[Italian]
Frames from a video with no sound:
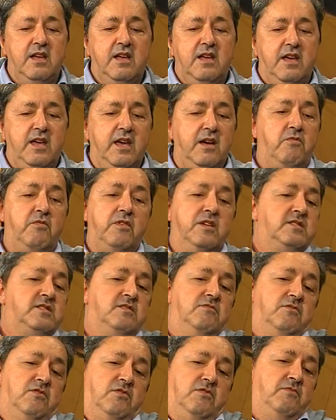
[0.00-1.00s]
e
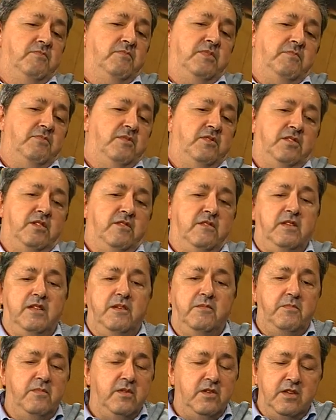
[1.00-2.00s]
questo rompe poi
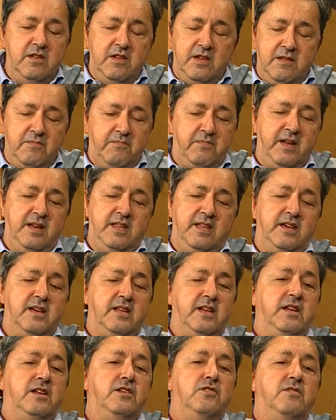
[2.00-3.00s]
nel
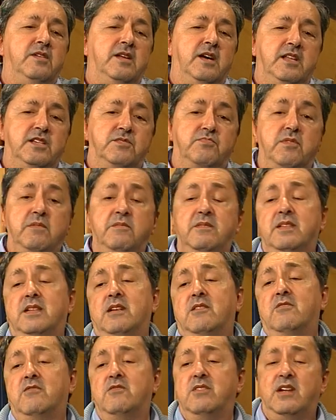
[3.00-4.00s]
paniere, non dà
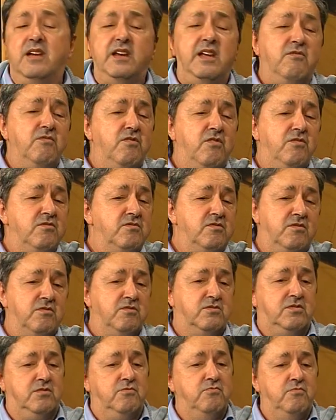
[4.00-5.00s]
disponibilità. Ora, da un conto
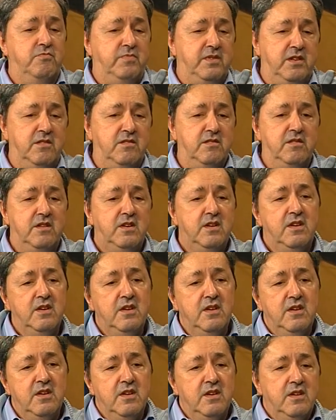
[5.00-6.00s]
stupido,
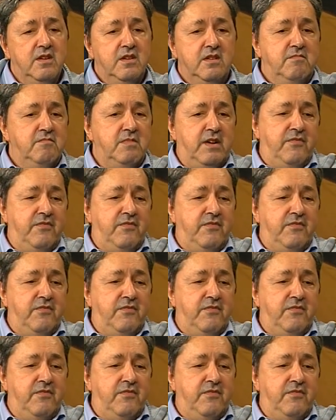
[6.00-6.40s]
ma